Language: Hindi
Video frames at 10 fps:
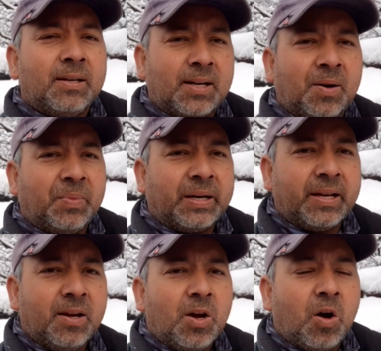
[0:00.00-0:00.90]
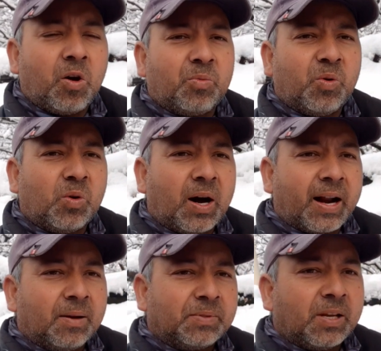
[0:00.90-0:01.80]
ना मरे और वो
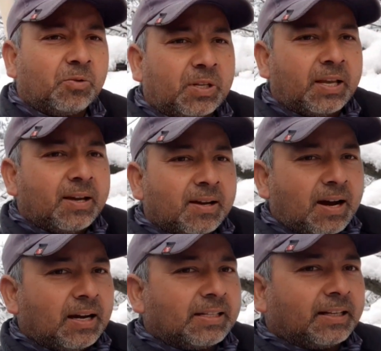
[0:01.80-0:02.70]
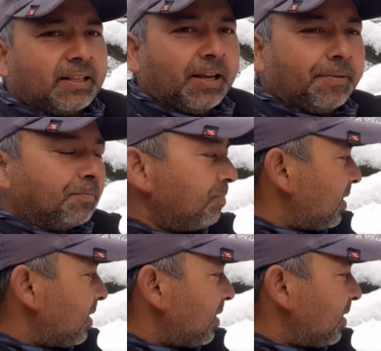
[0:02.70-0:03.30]
आराम से उसे खा सकते हैं